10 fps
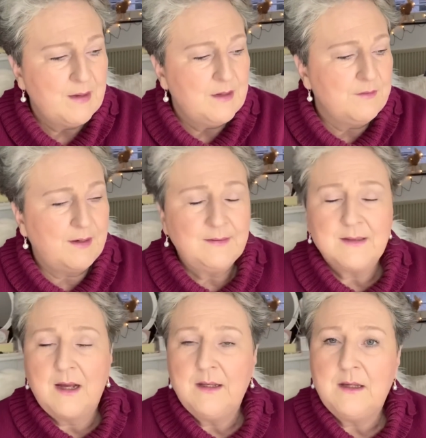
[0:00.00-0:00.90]
Ich weiß
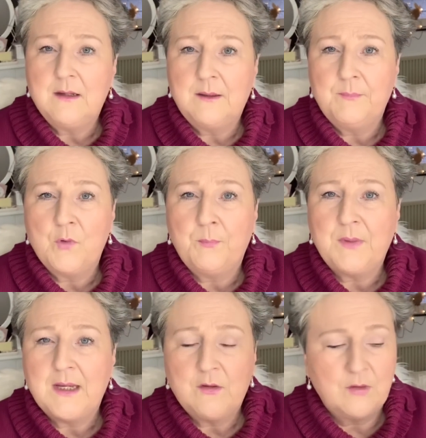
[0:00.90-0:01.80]
gar nicht, ähm, ob
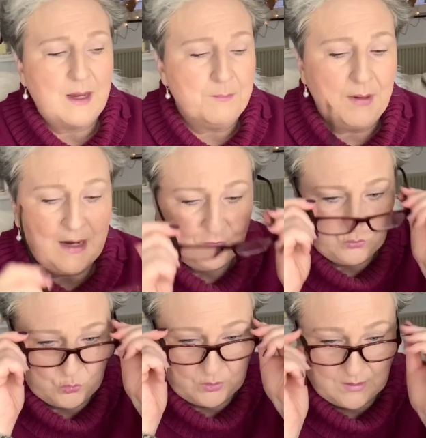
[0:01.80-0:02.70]
da jetzt ein Preis
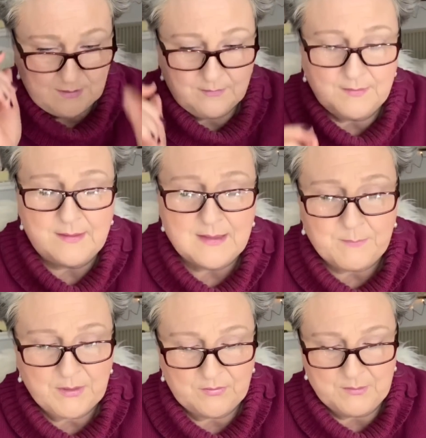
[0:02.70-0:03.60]
drunter ist, weil ich habe
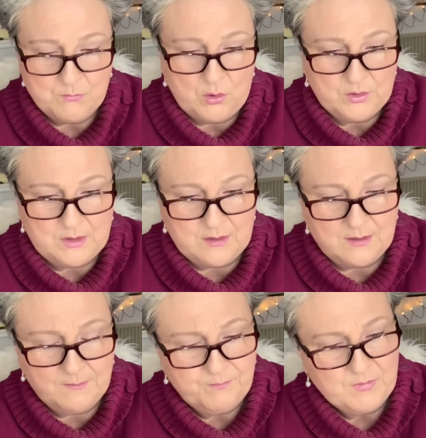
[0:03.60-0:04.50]
jetzt den Bon nicht
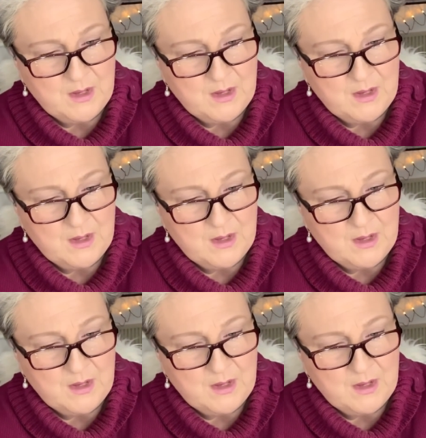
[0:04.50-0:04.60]
hier.